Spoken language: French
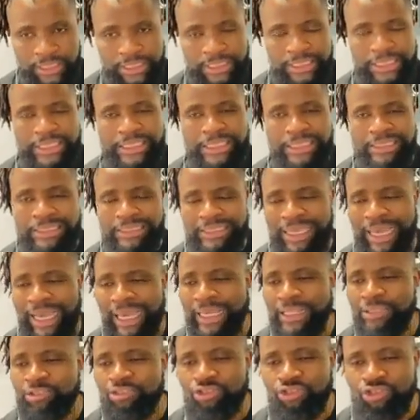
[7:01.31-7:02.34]
Il t'a
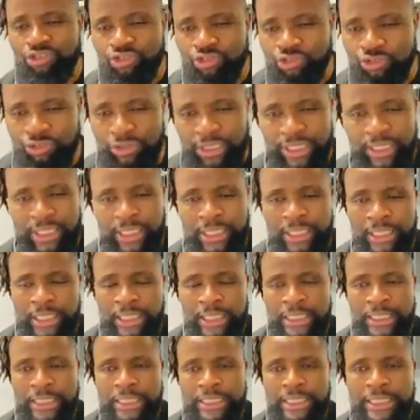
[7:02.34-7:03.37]
tué.
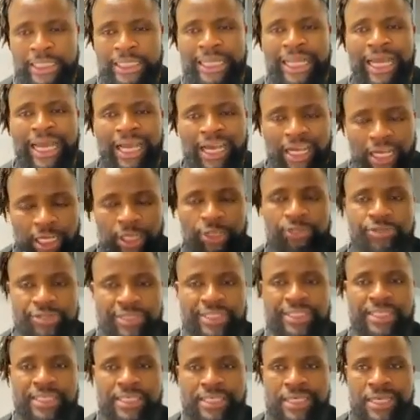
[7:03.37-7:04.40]
Il a
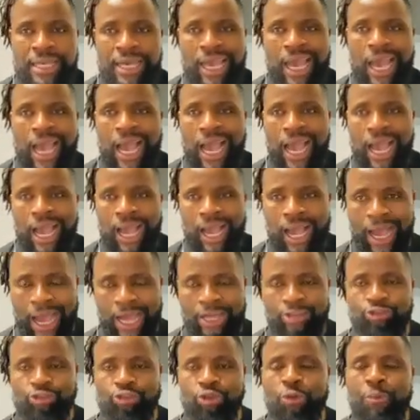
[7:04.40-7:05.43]
réussi
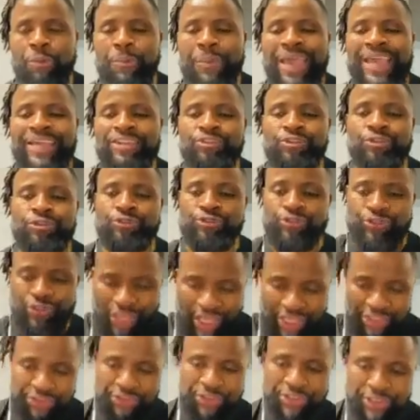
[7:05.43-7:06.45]
à te mettre
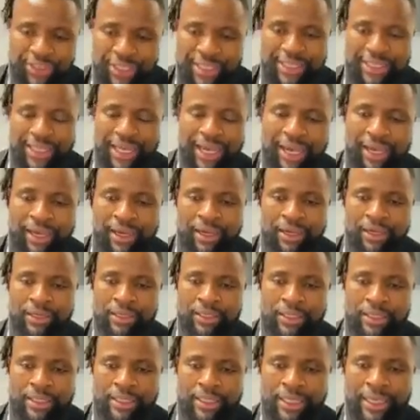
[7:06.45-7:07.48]
dans cet état
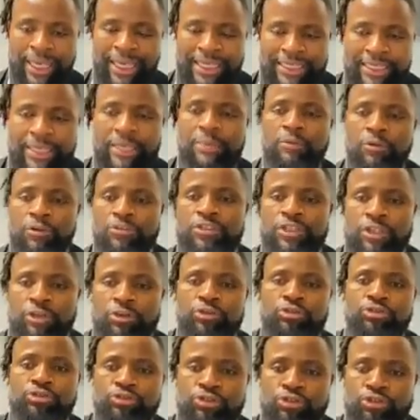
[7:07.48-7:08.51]
et à démontrer
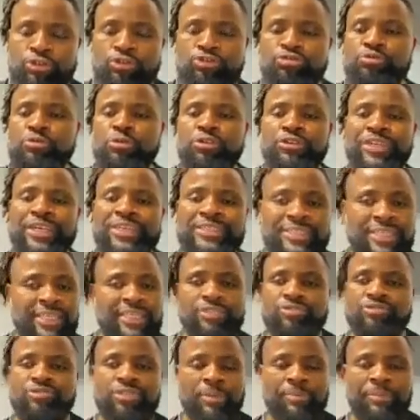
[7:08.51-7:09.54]
aux yeux du monde entier que
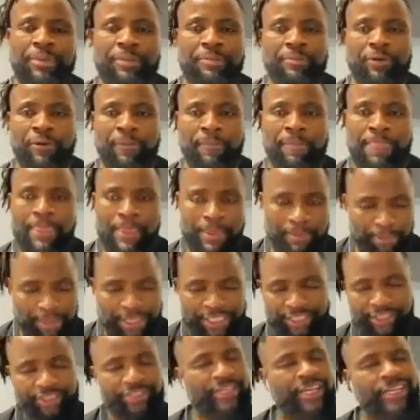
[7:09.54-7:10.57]
tu n'es pas bon. Mais
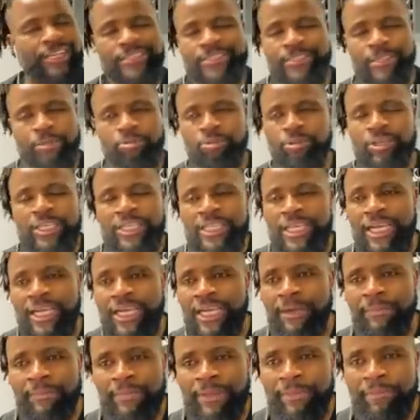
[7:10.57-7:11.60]
je sais que c'est lui qui t'a
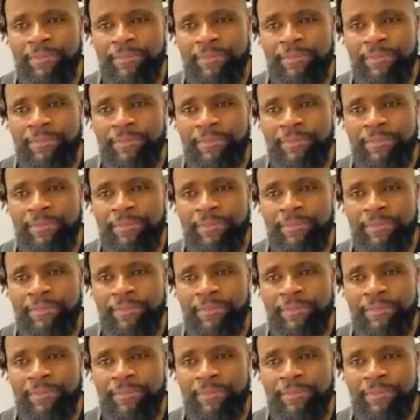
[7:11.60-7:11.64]
clamé.